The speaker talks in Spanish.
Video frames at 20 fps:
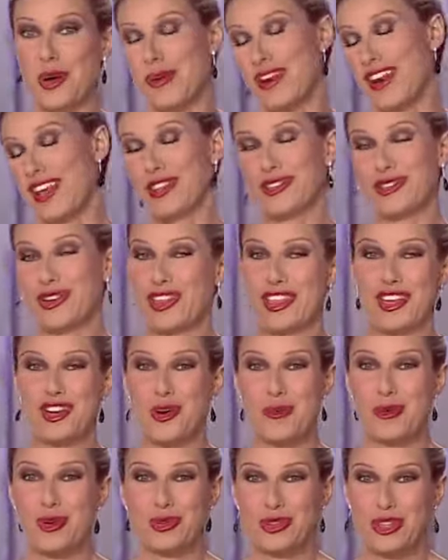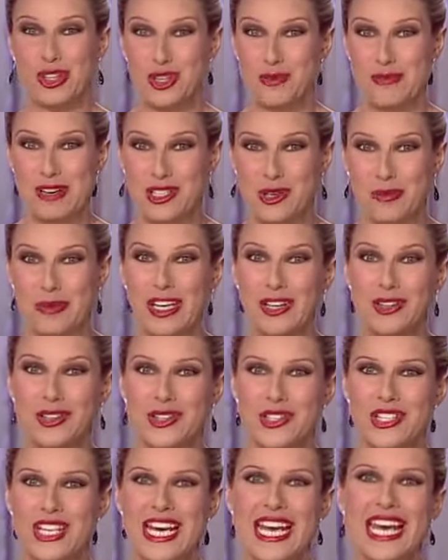viene, dentro de cinco minutillos más o
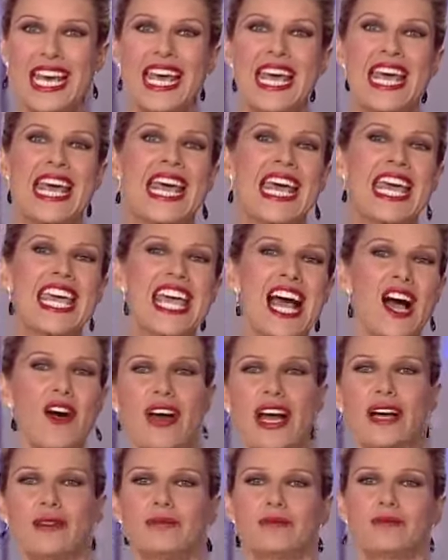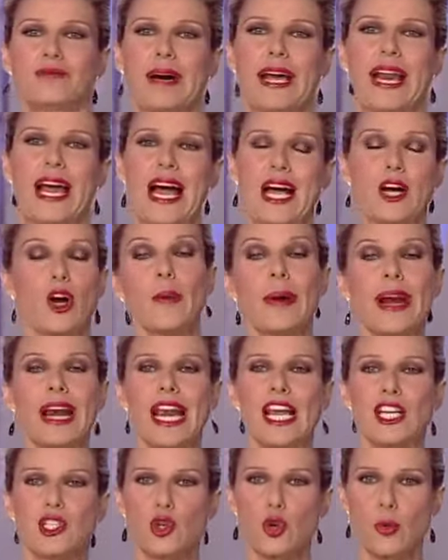menos. Y ahora, para comer
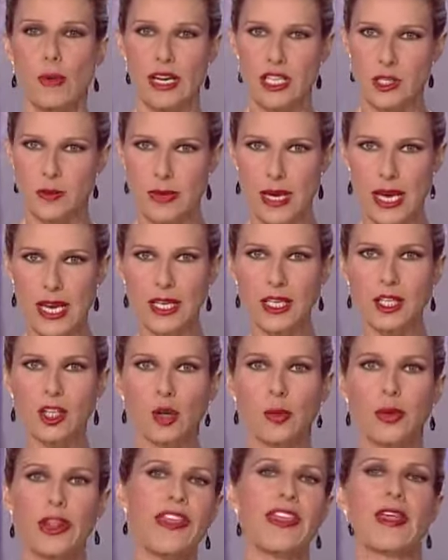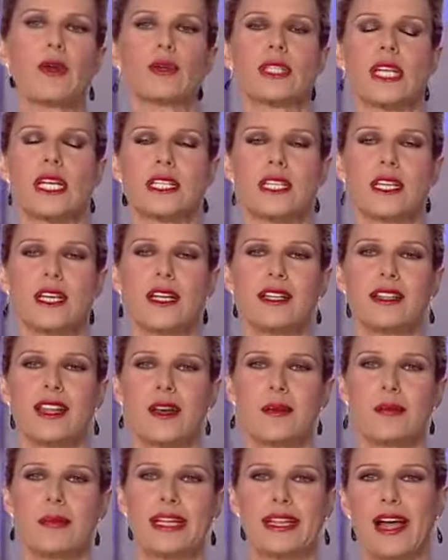las uvas, bien como dice nuestra siguiente
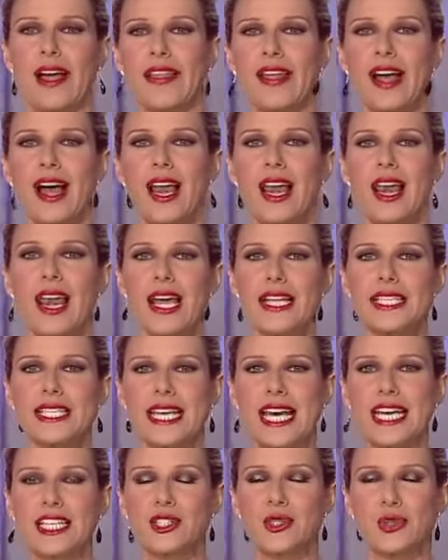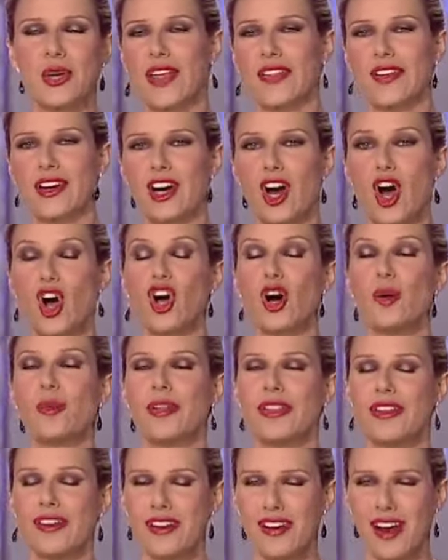invitada, let's get together, o
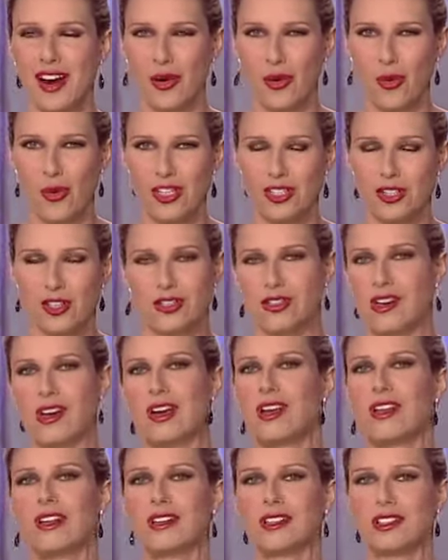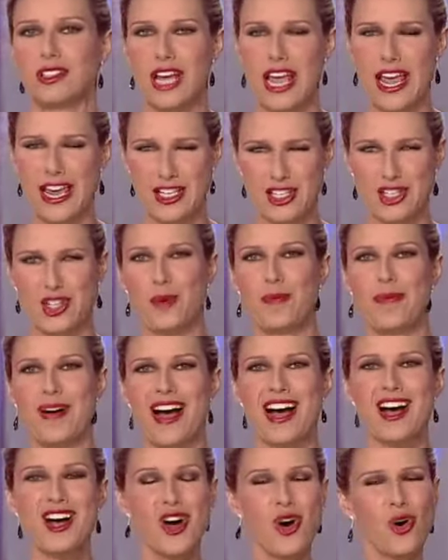como dirían nuestros queridos,
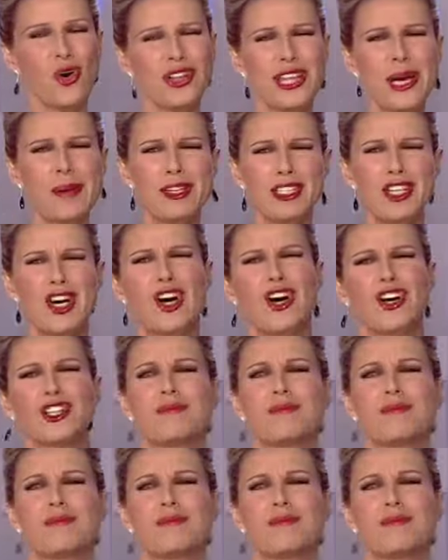estopa, juntémonos,